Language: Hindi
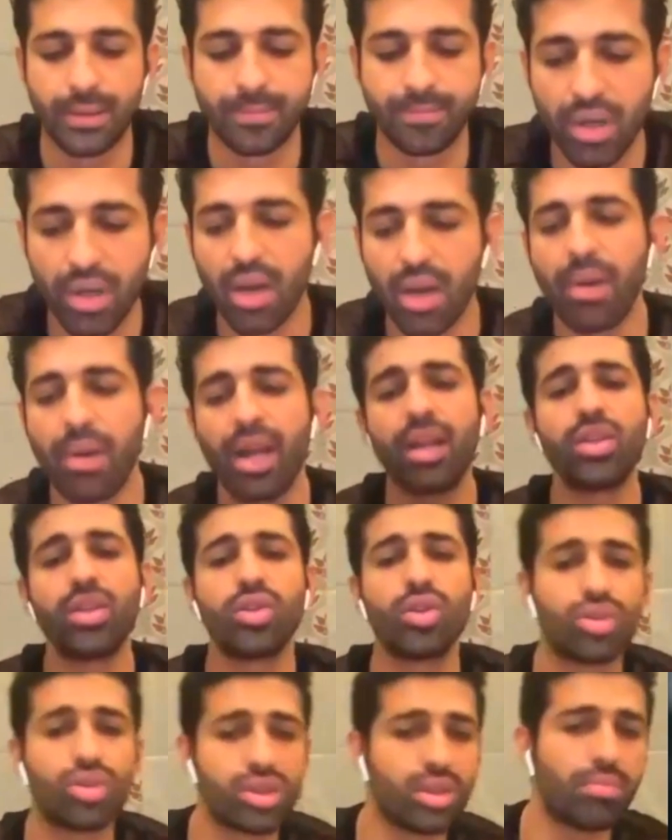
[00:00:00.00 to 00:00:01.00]
बट हमारा
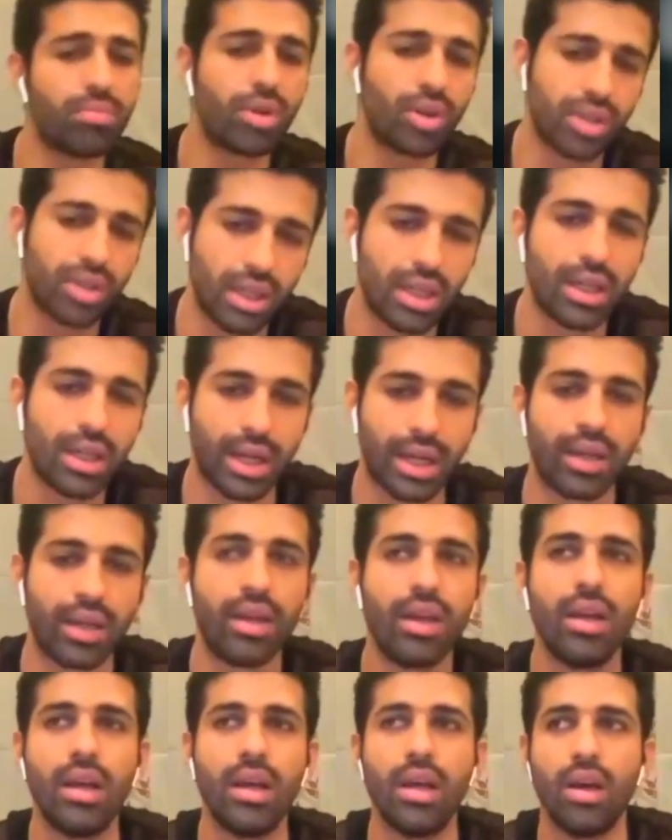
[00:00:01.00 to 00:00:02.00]
शो उससे बहुत अलग है
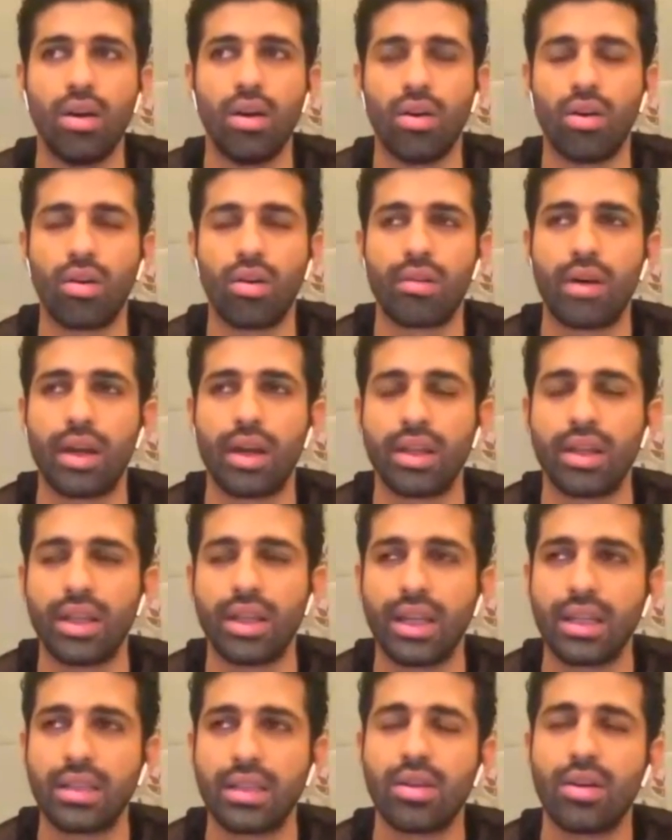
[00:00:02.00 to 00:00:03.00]
और आई
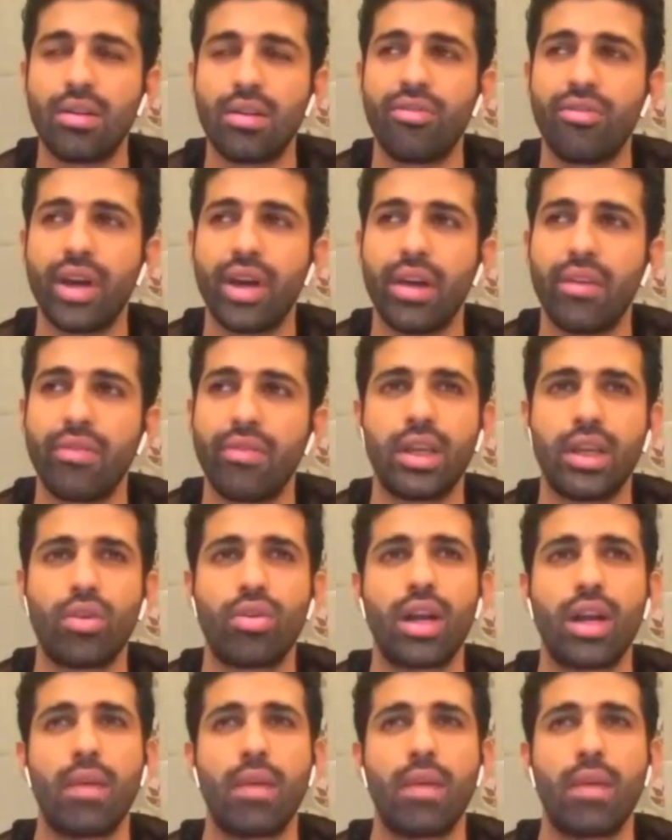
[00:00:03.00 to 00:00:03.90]
थिंक इट्स नॉट फेयर कि कोई